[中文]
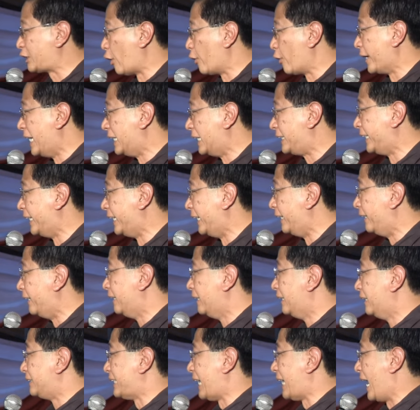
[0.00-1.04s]
的周议
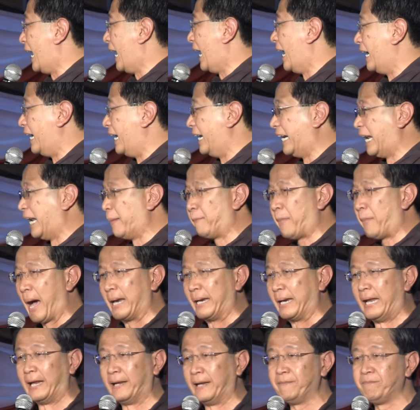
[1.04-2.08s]
希在二零零八